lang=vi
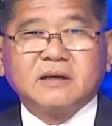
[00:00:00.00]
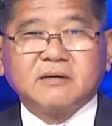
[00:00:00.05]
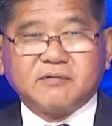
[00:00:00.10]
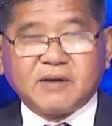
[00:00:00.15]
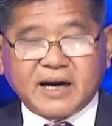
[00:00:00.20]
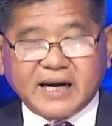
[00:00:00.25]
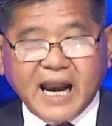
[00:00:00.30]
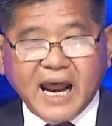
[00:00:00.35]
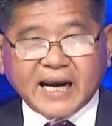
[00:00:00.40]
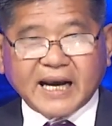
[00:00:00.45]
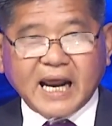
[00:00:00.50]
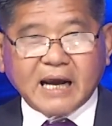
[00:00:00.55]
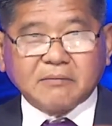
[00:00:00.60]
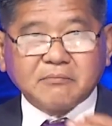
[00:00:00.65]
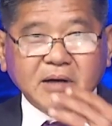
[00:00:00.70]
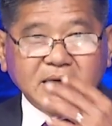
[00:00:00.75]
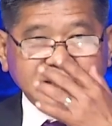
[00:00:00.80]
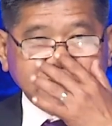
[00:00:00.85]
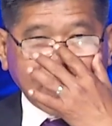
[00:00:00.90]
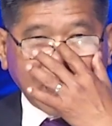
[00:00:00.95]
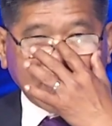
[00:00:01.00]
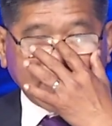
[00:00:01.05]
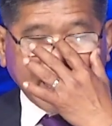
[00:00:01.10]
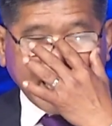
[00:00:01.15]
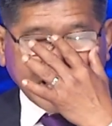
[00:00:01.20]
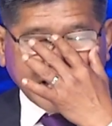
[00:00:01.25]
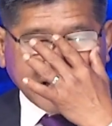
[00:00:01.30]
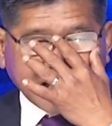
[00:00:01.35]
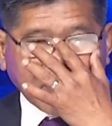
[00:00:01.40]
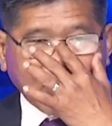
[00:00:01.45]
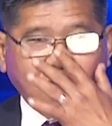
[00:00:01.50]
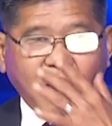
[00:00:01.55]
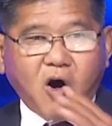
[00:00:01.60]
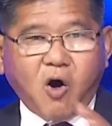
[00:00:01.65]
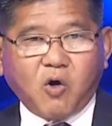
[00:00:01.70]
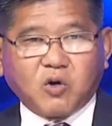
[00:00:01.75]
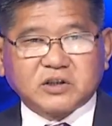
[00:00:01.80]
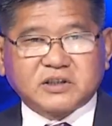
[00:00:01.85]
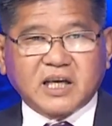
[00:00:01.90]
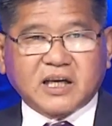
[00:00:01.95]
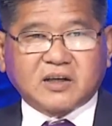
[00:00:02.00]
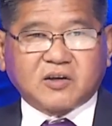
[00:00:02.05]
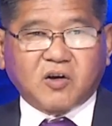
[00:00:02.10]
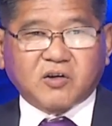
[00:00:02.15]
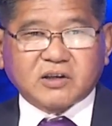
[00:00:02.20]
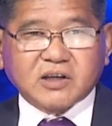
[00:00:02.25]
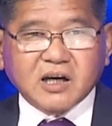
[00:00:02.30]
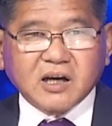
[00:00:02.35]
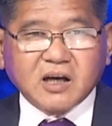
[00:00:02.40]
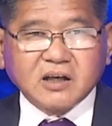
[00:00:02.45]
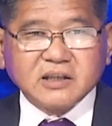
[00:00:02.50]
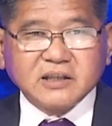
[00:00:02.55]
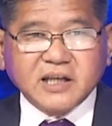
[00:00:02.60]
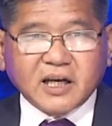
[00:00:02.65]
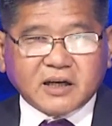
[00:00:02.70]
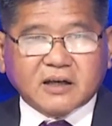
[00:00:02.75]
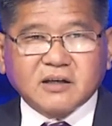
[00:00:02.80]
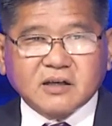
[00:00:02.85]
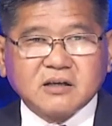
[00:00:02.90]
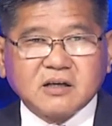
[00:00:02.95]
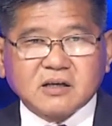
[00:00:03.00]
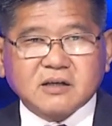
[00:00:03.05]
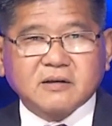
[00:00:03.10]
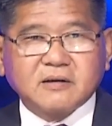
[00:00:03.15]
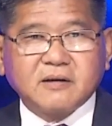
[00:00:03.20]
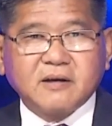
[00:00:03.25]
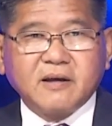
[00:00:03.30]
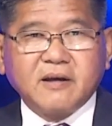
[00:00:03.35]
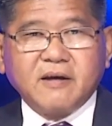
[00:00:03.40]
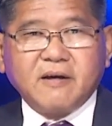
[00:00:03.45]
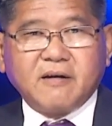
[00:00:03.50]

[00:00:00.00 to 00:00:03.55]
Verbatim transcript: Và Đà Nẵng bây giờ đang là cái ổ dịch con lớn nhất nước.